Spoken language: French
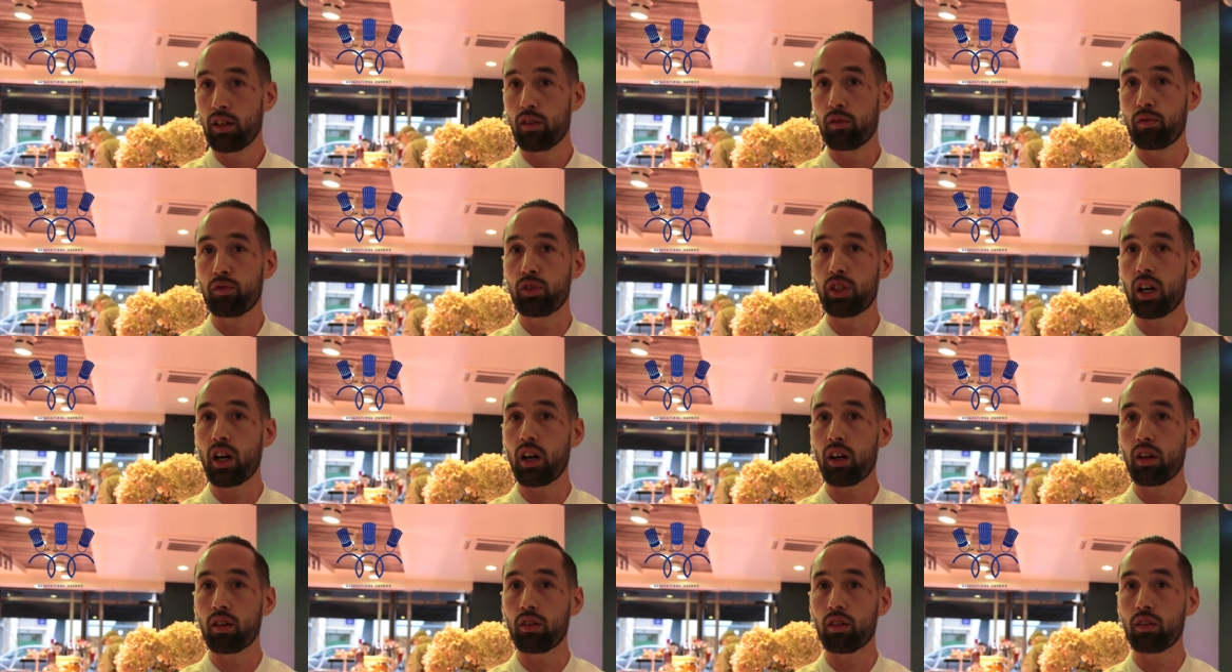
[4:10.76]

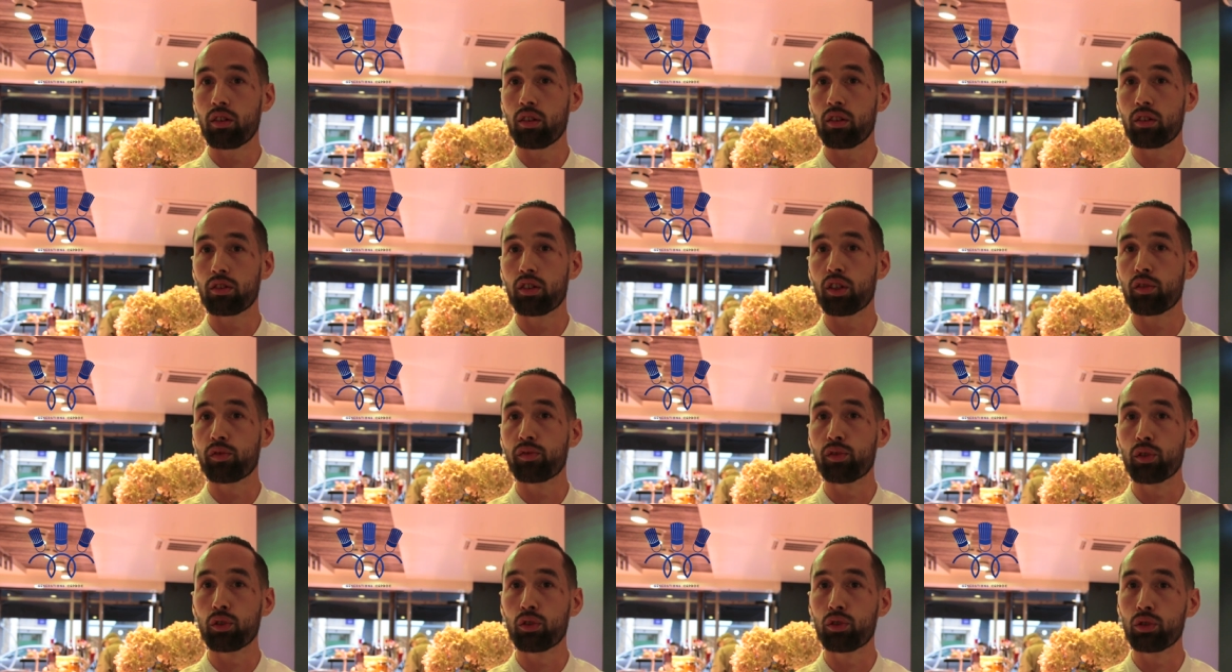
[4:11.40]
via euh, des
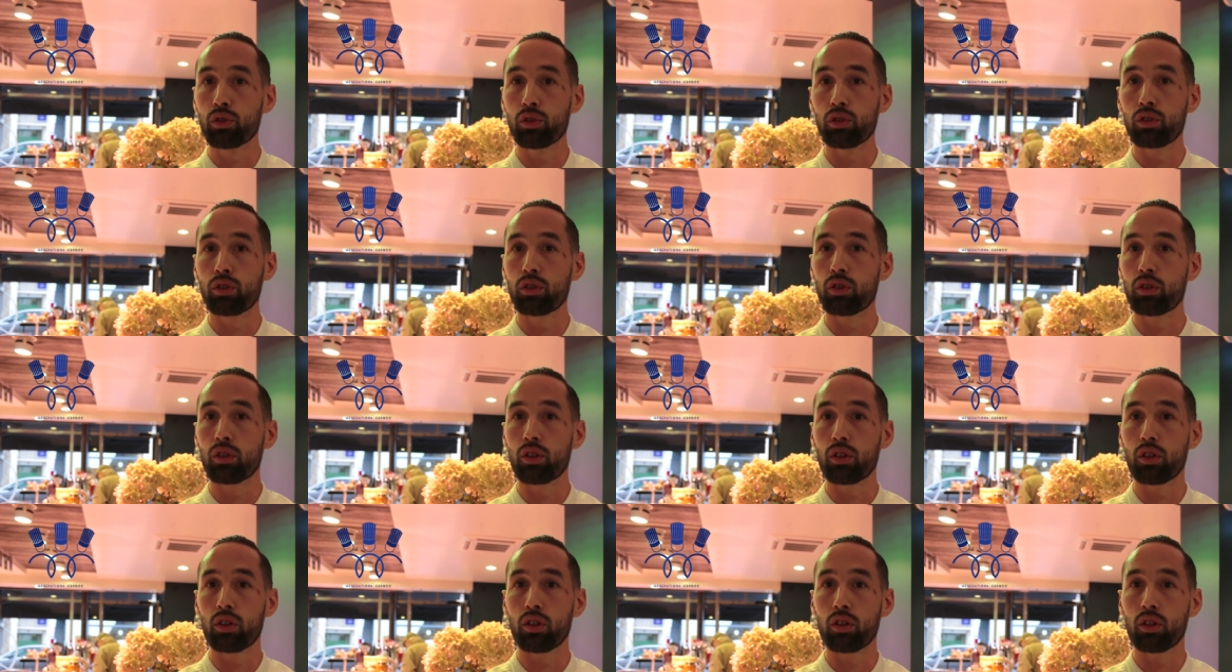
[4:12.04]

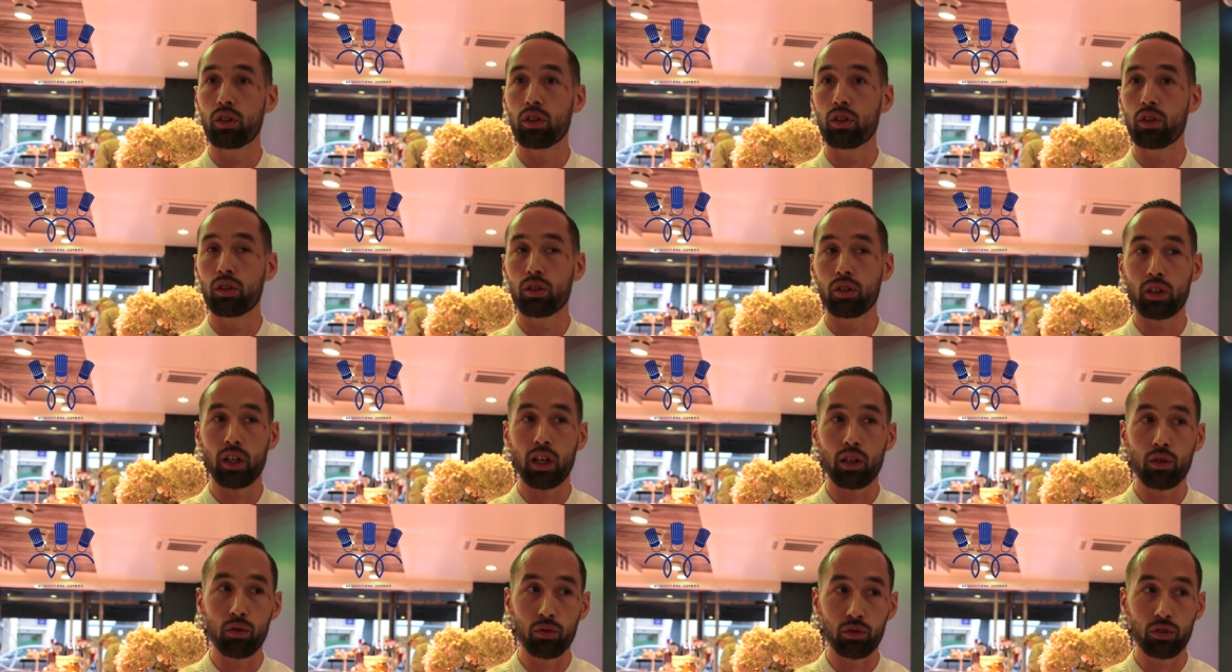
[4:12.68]
photos, euh,
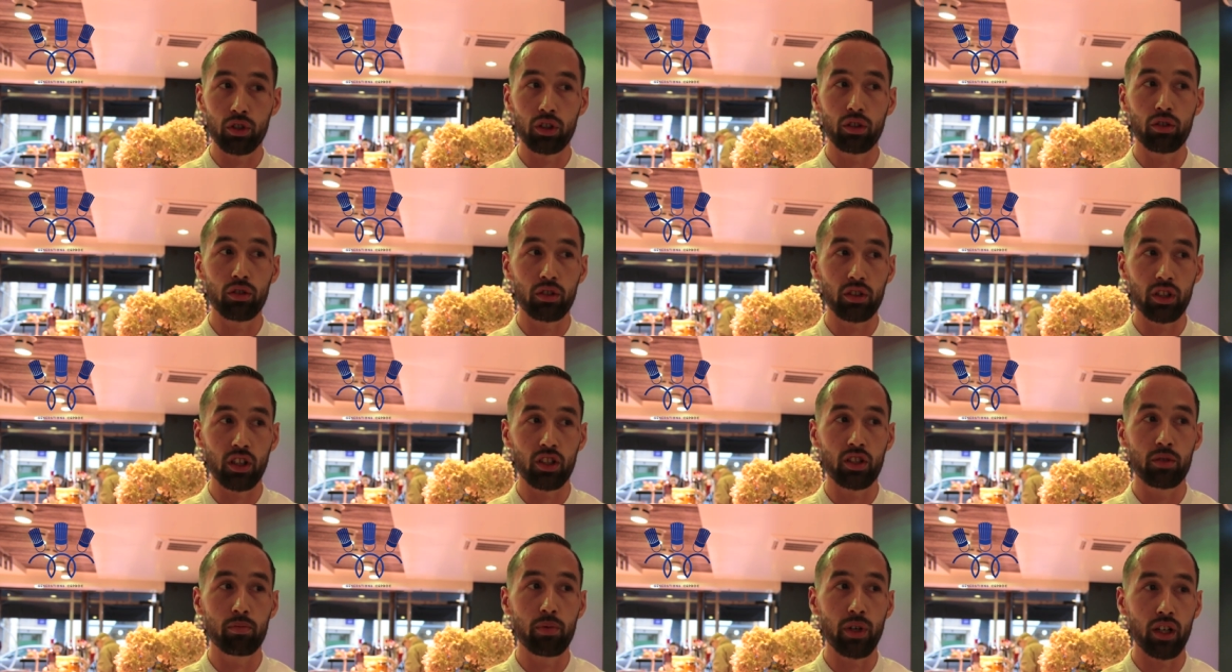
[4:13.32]
raconter notre
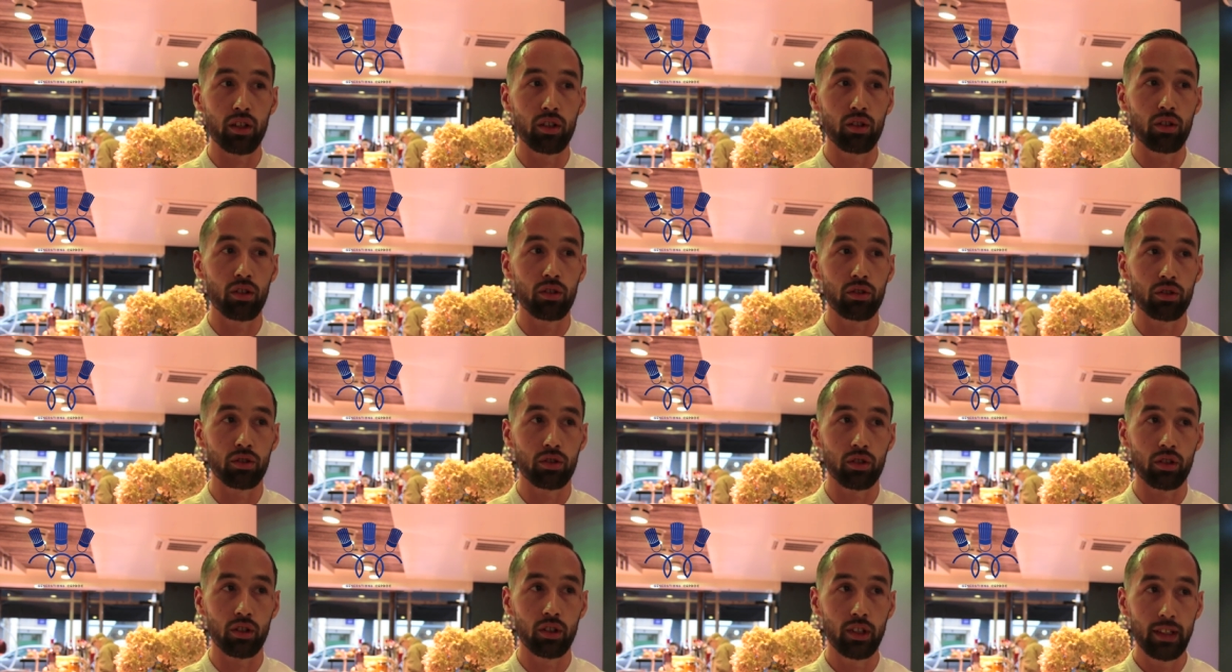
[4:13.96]

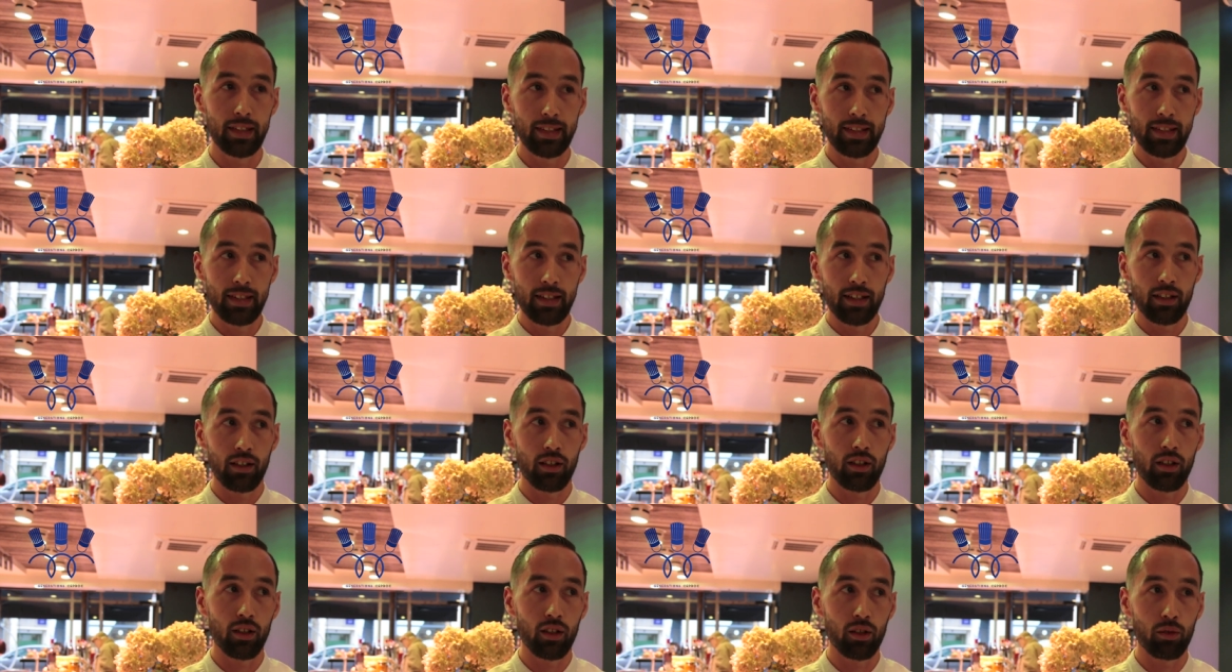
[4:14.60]
expérience,
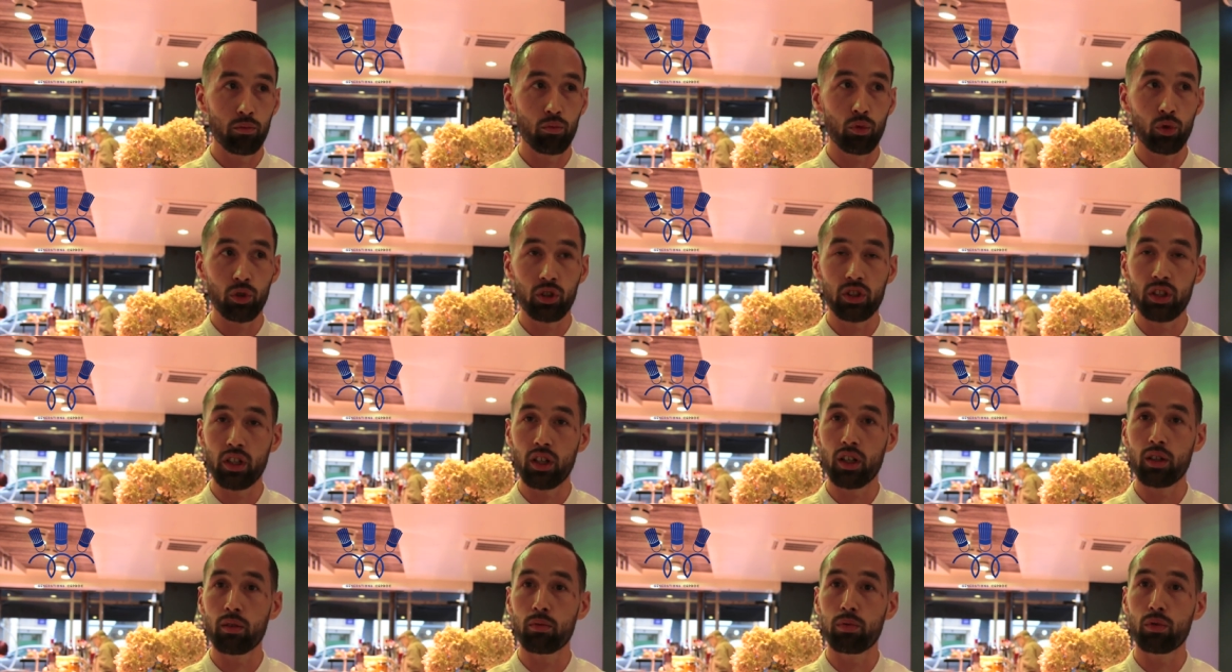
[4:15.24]
euh,
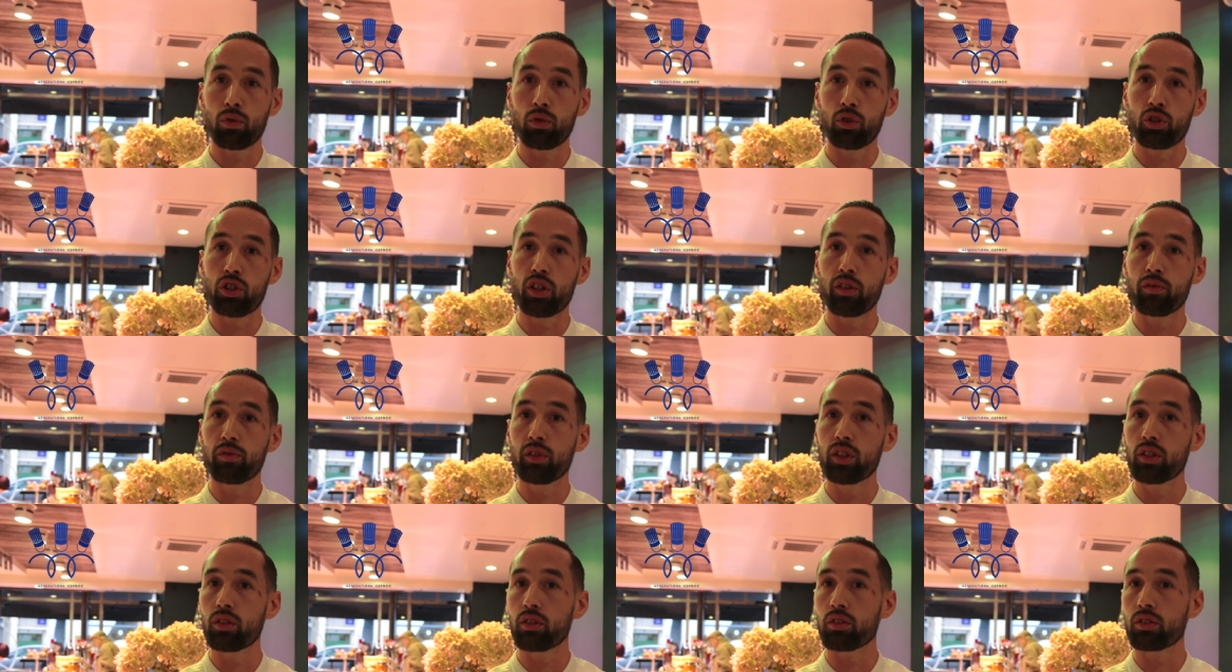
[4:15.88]
monter un projet
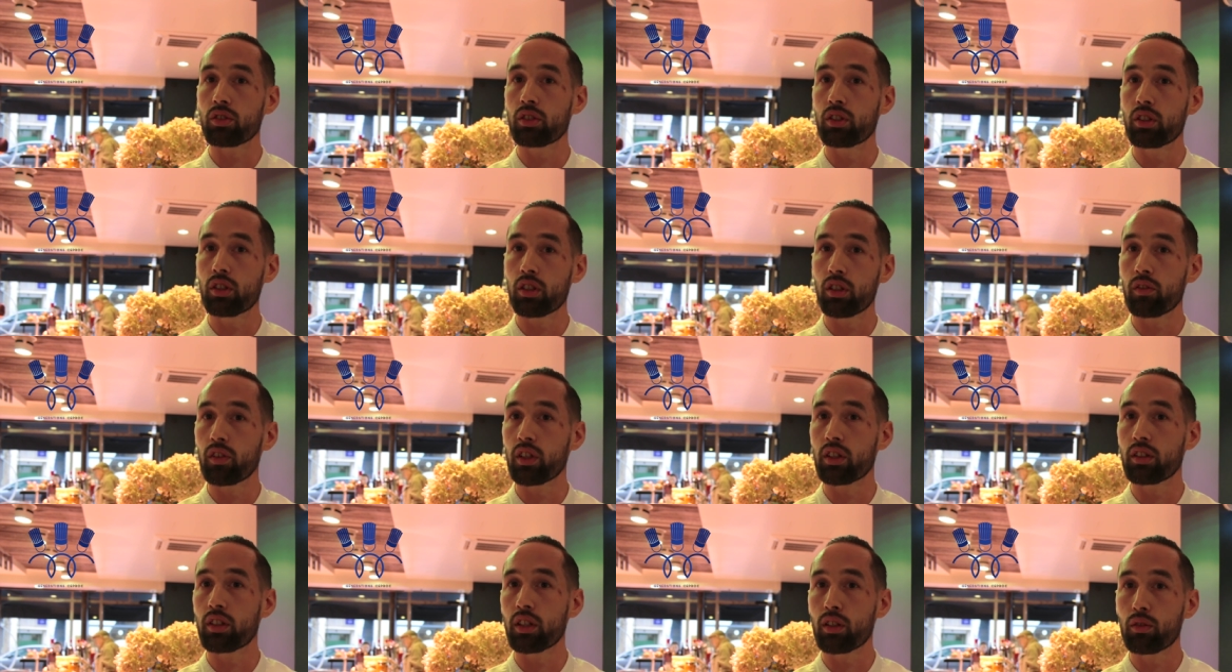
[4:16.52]
financier
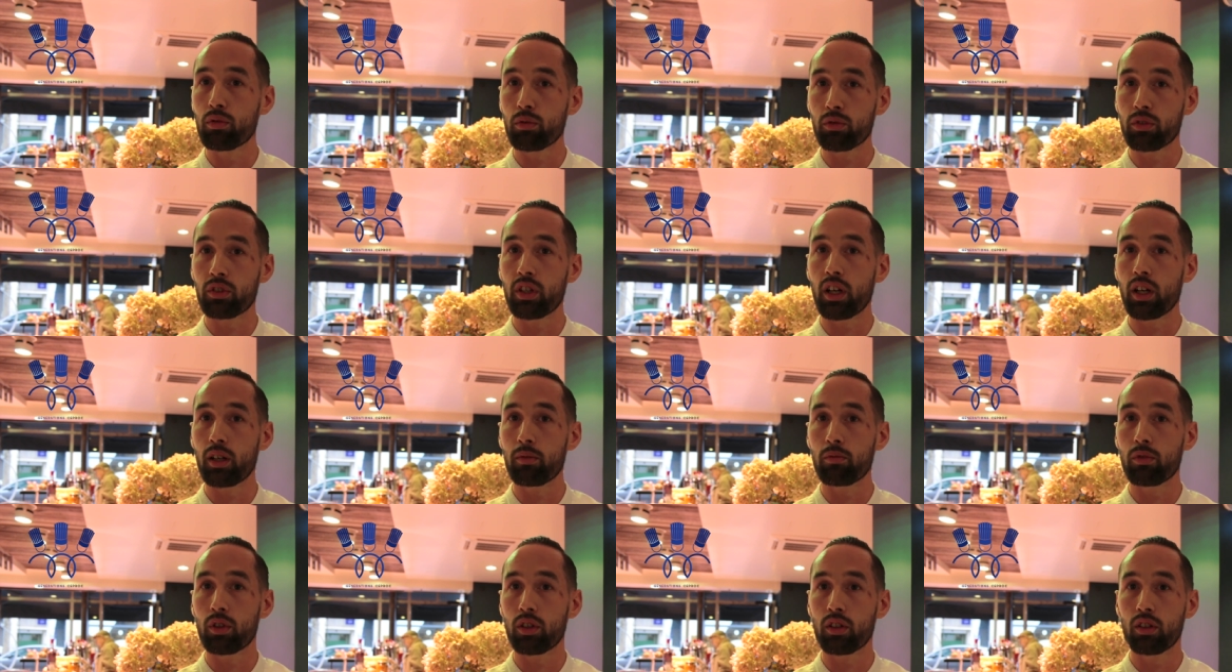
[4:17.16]
avec des
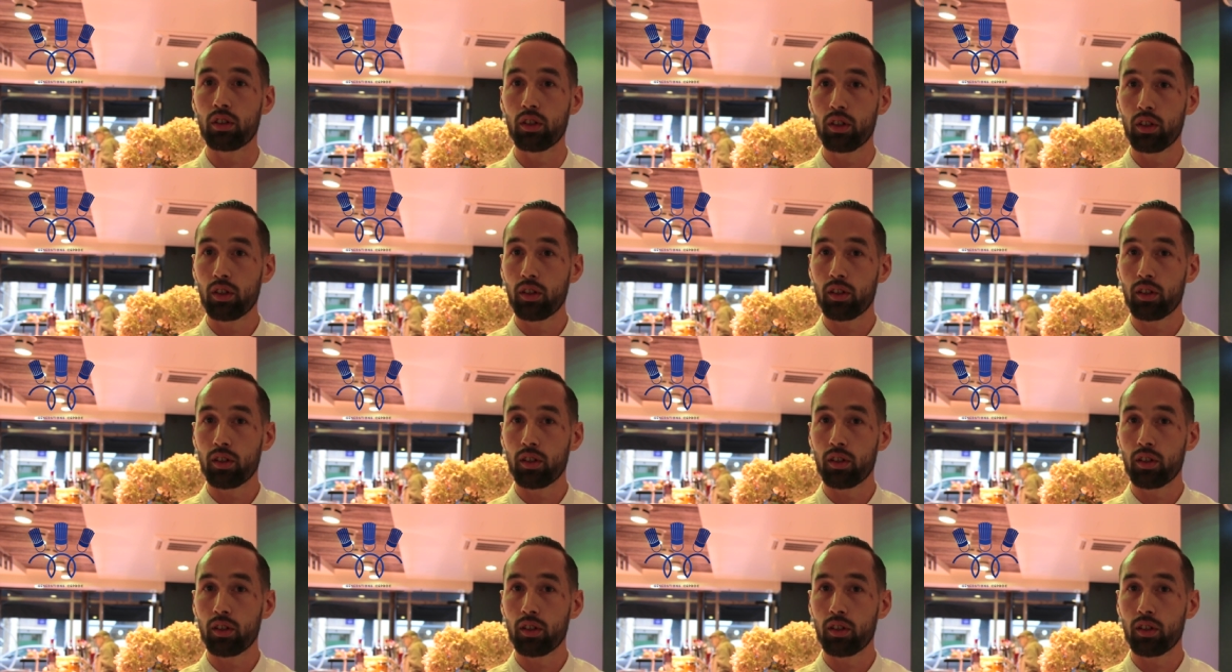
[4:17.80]
comptables.